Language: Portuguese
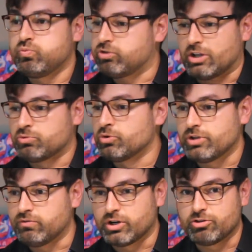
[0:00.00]
Saturno
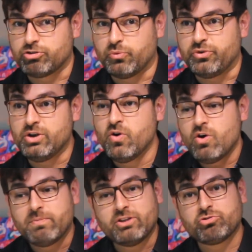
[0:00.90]
devorando seu
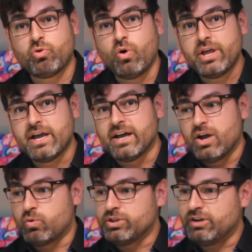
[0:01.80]
filho, mas
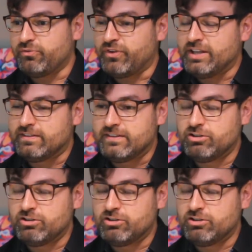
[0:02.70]
Goya, quando ele fez